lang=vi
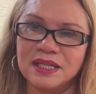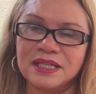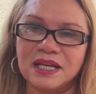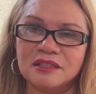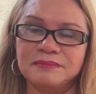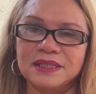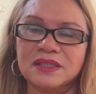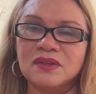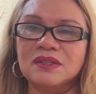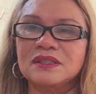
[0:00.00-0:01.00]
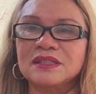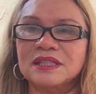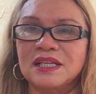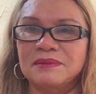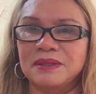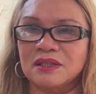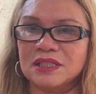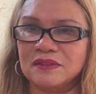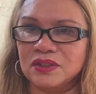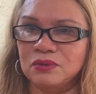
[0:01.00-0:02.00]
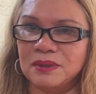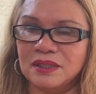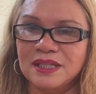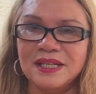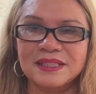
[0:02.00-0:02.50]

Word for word: để cạc đó mình nhắc cho cửa anh ta là mình có xe Uber